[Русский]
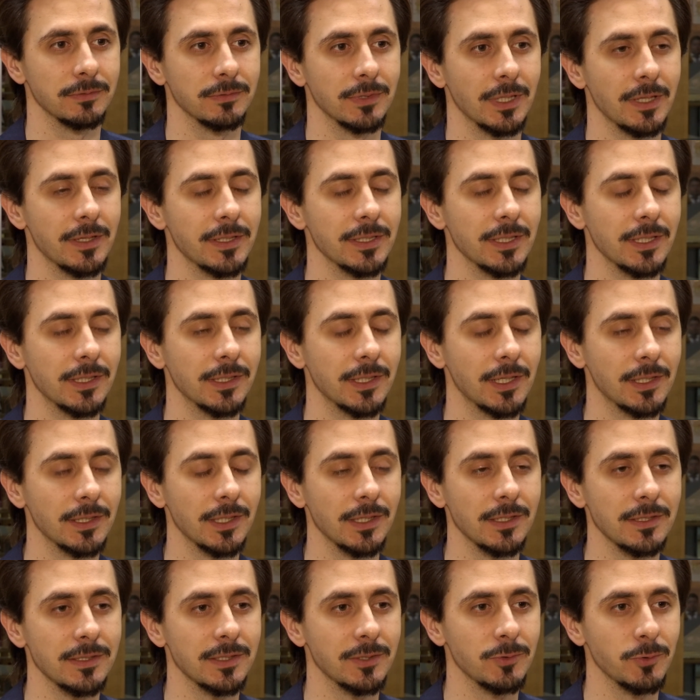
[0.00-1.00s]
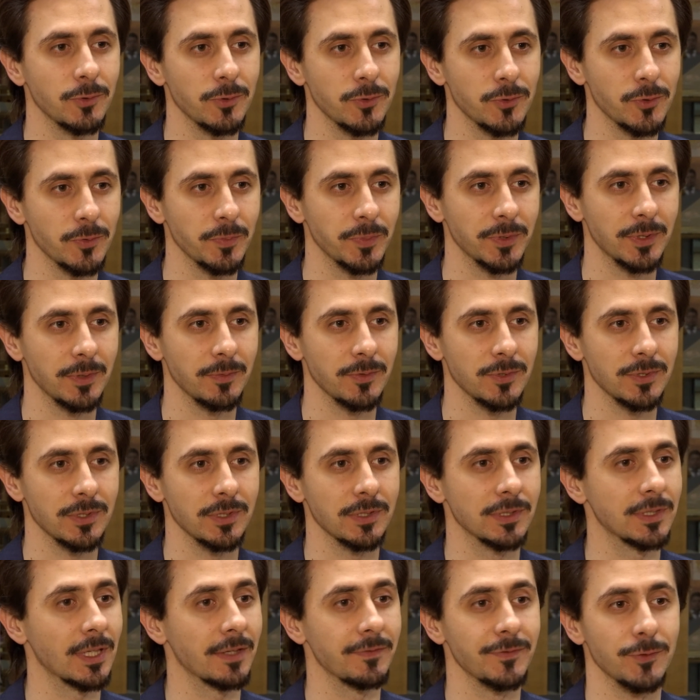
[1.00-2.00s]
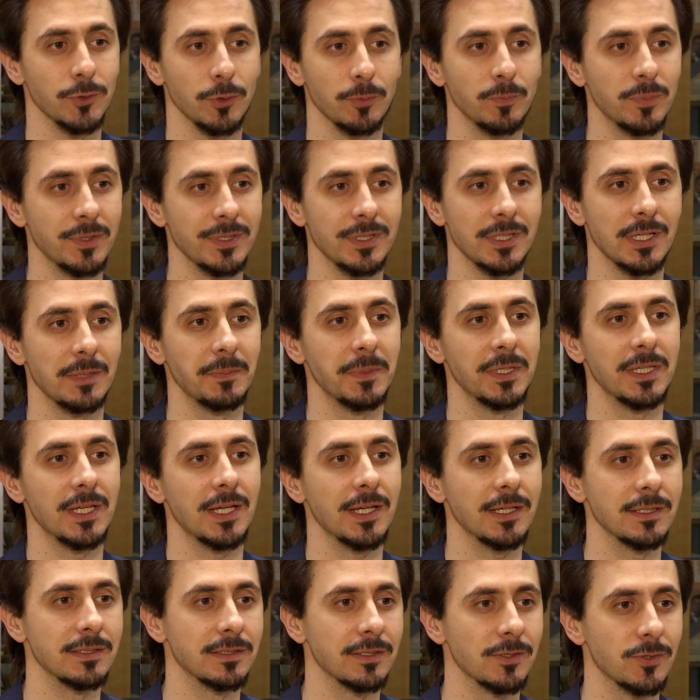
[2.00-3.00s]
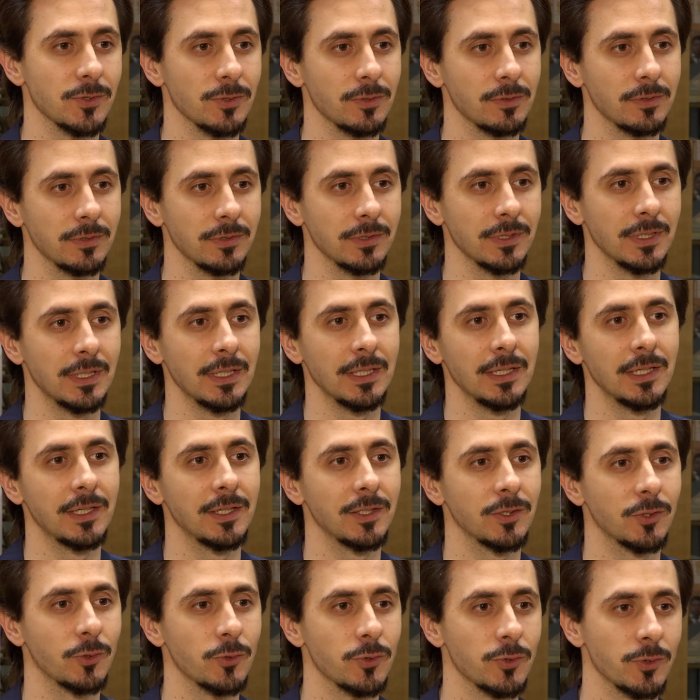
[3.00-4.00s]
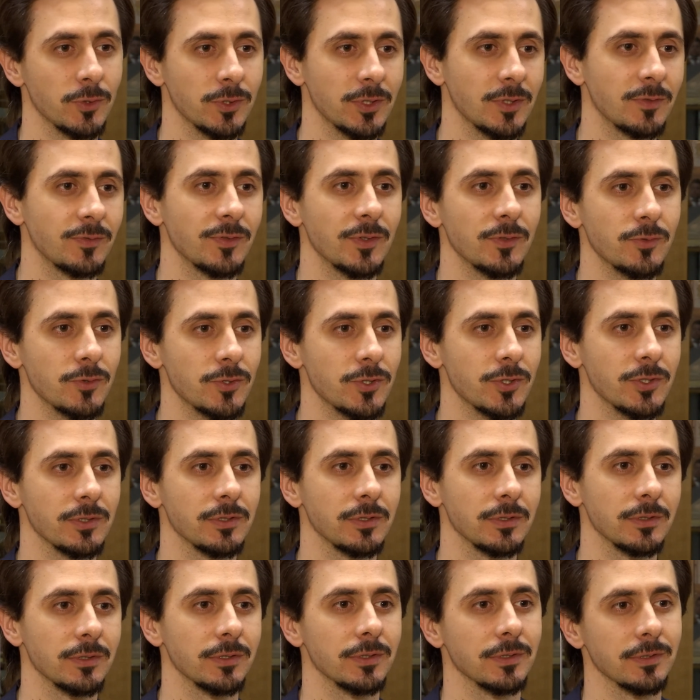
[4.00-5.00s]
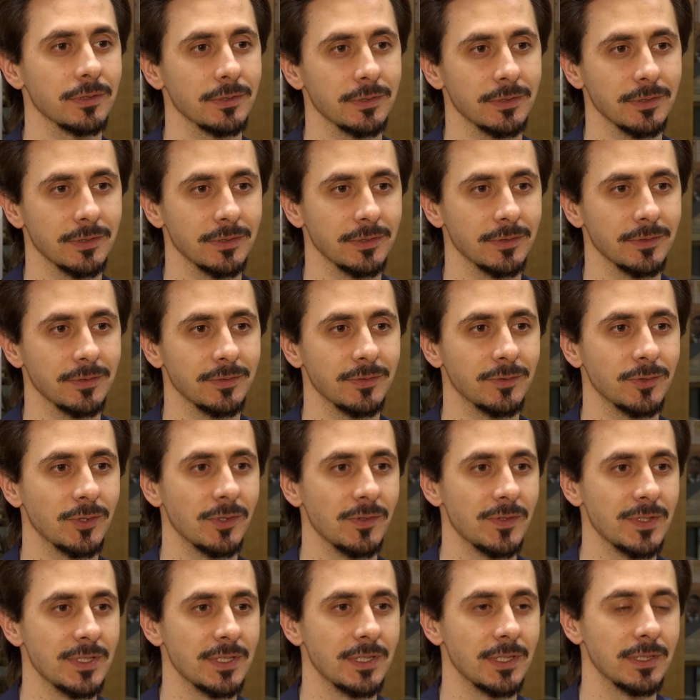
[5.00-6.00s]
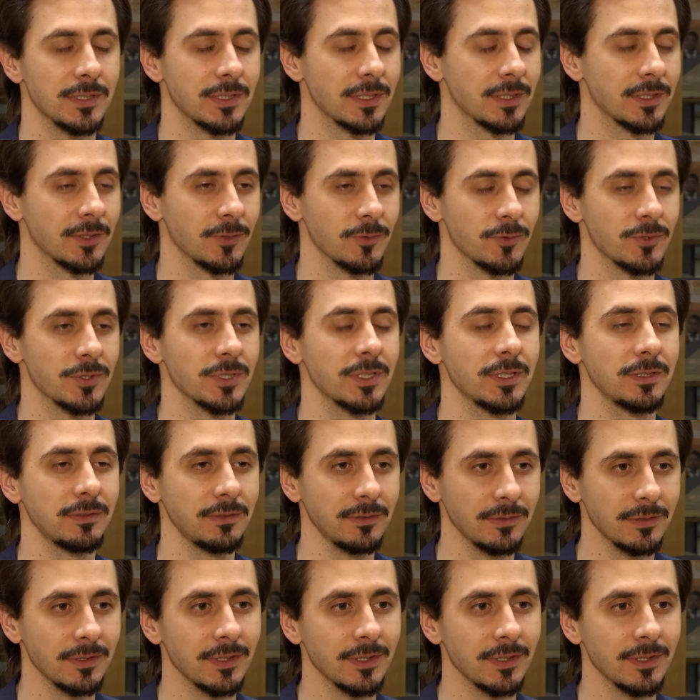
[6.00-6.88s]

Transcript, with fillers: наверное, никогда не закончу, потому что так все быстро меняется, что то, что ты выучил э, в университете, это уже